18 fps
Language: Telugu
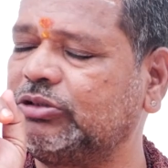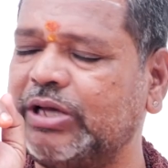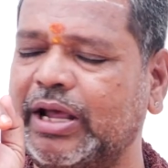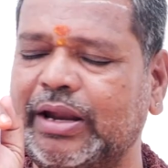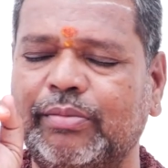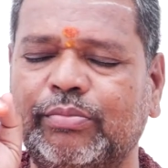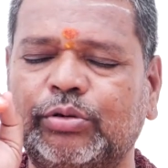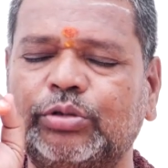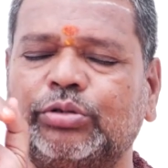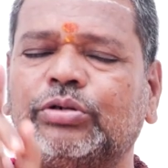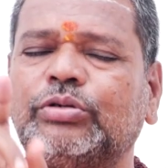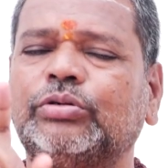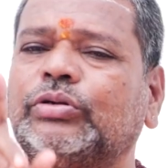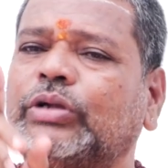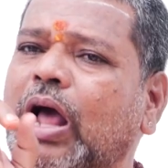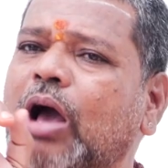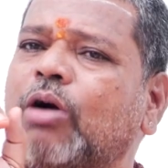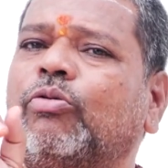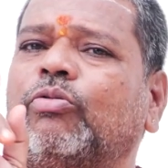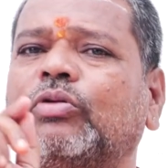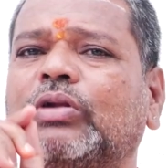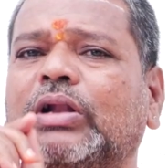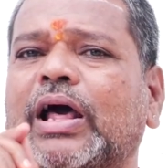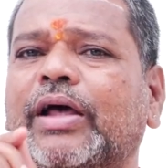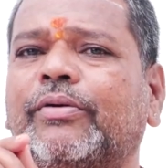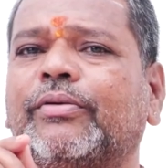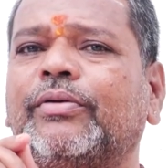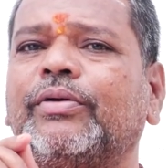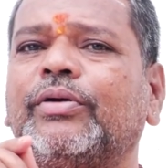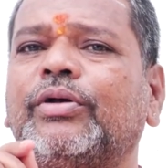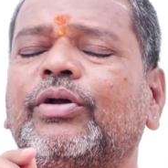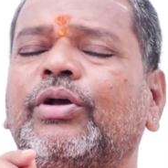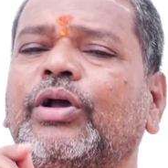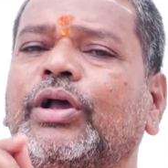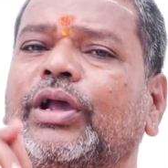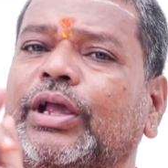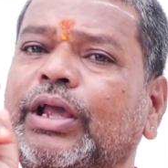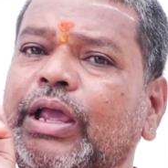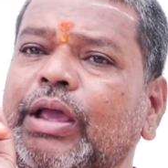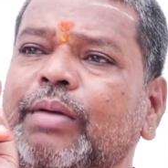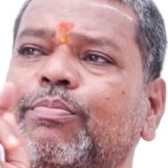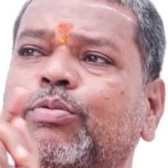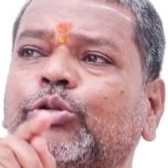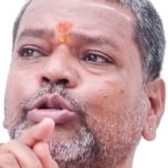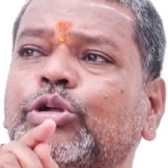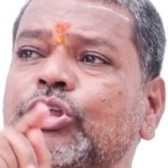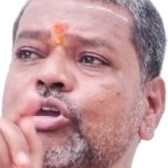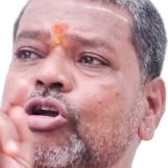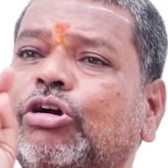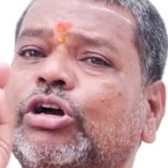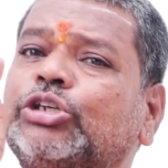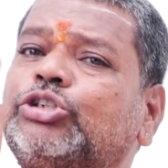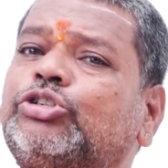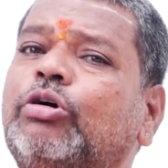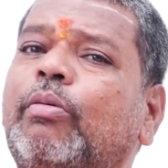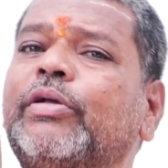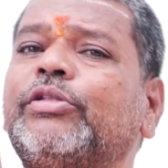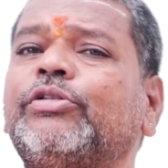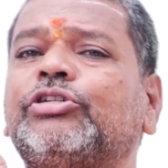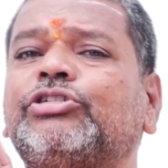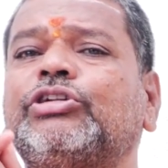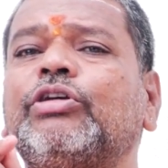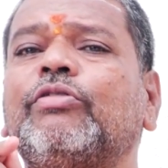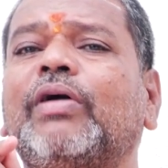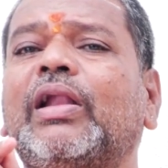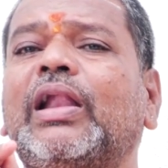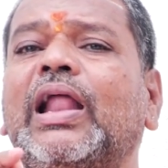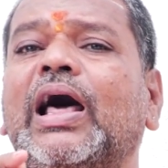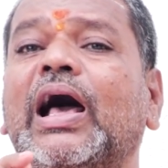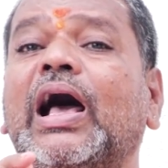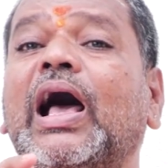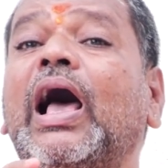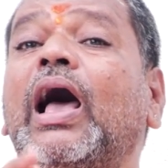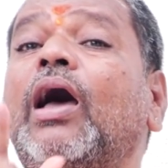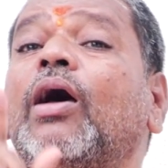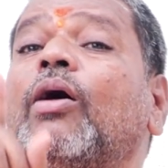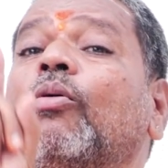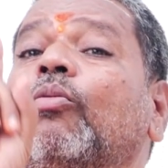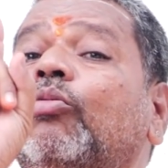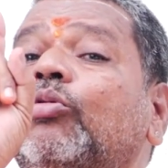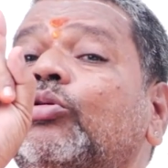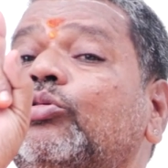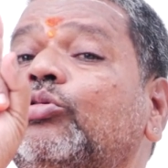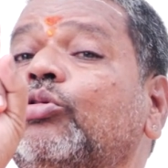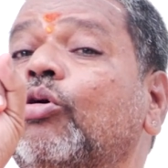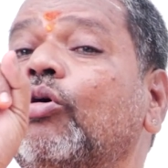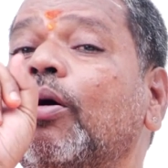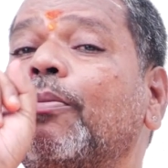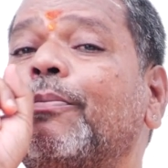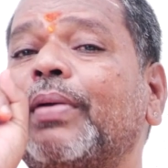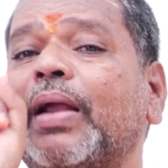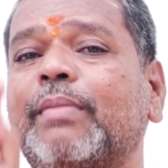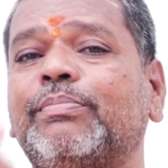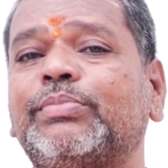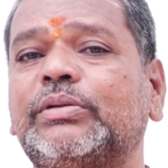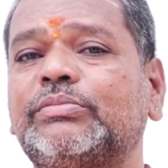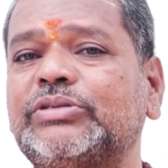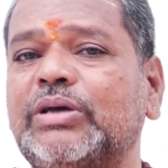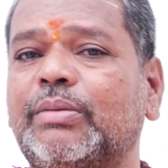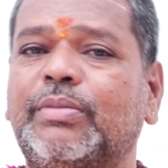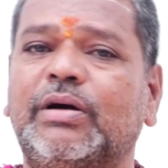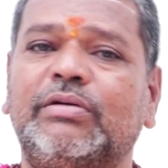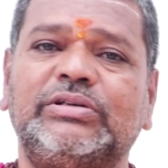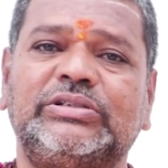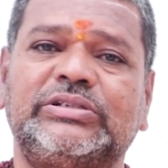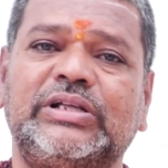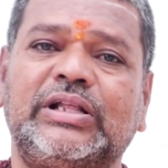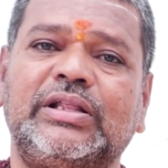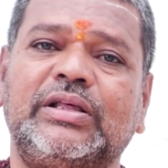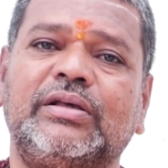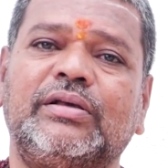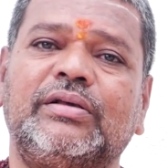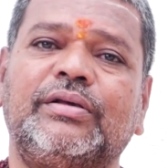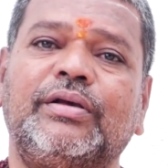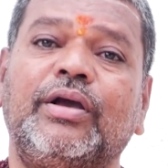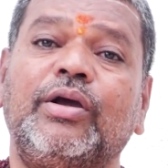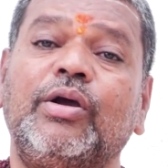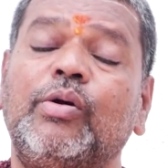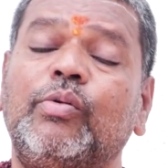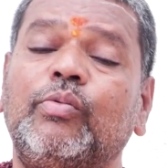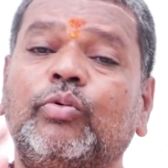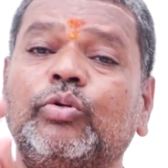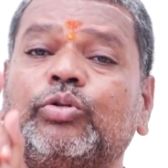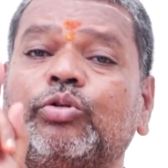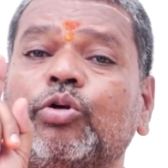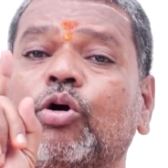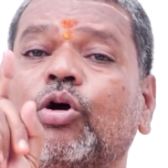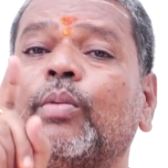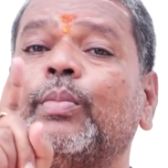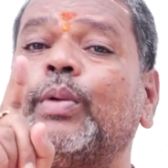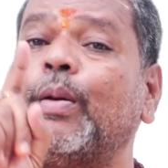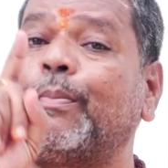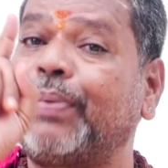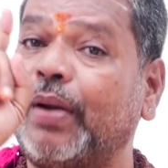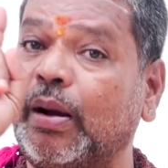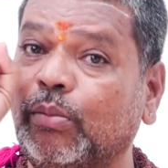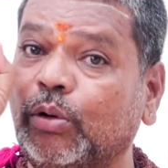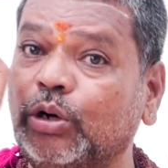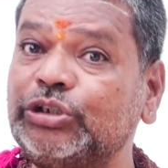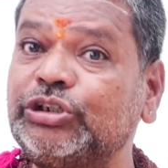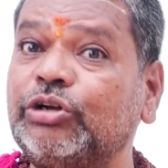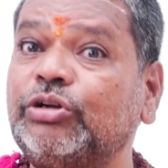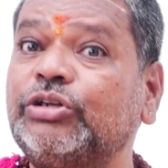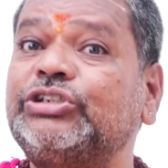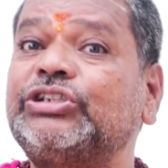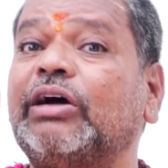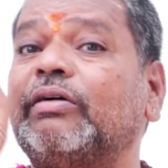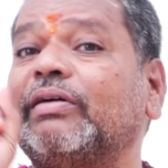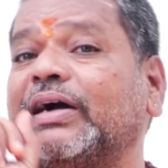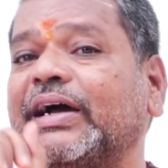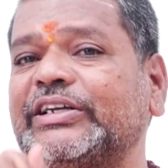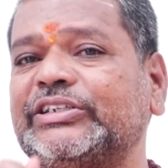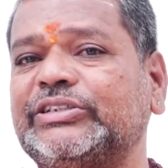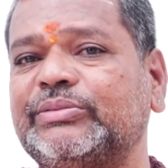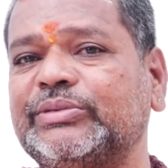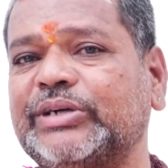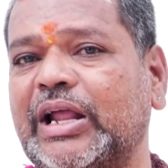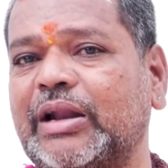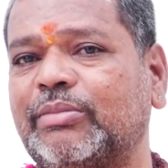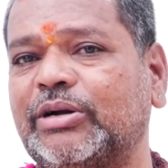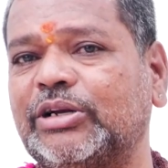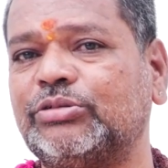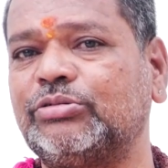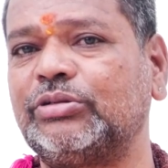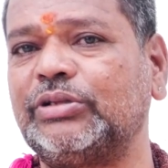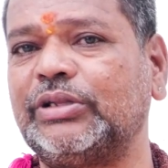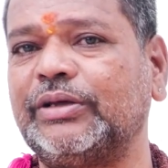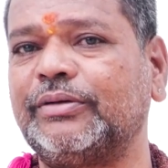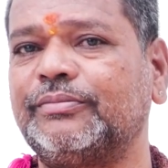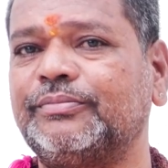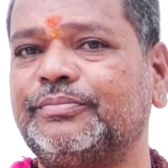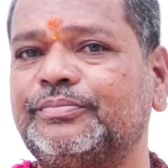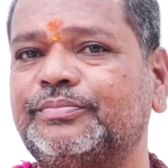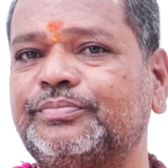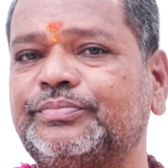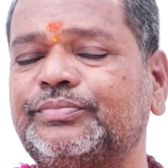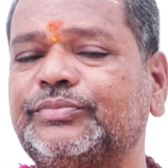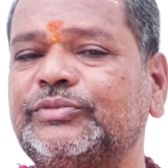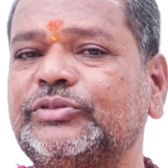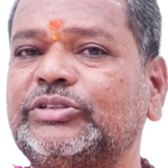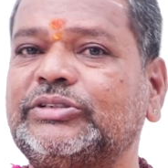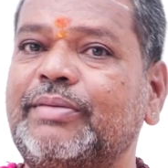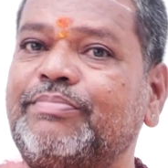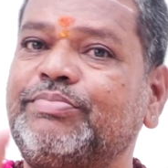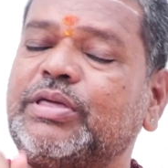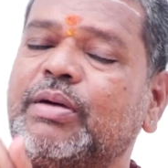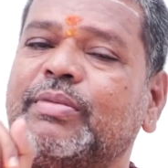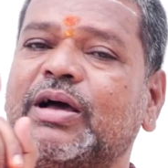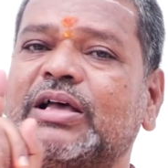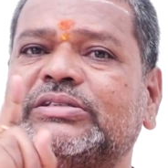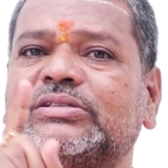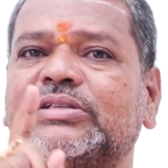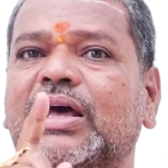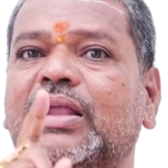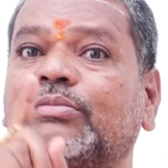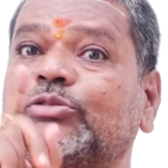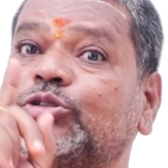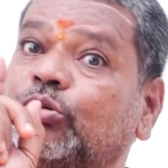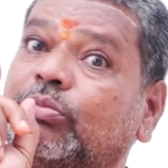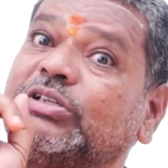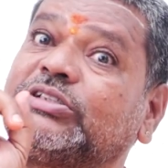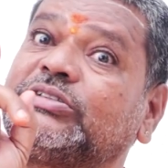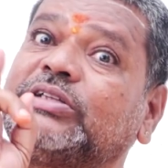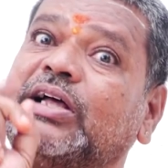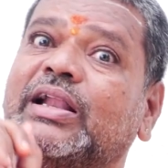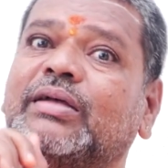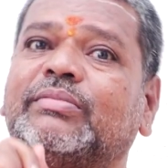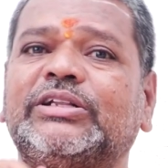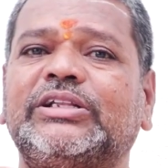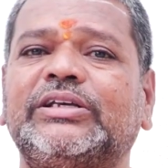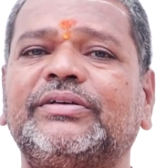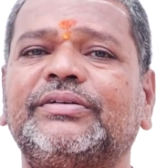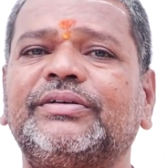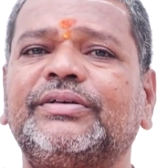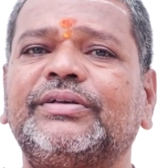సారీ బుధుడు రాహు ఉన్నారు ఈ బుధుని యొక్క శుభ దృష్టి వల్ల ఉద్యోగ ప్రాప్తం సంభవిస్తుంది ఉద్యోగంలో ప్రమోషన్ వచ్చే అవకాశం కనబడుతుంది సప్తమ స్థానం శుభస్థానం అది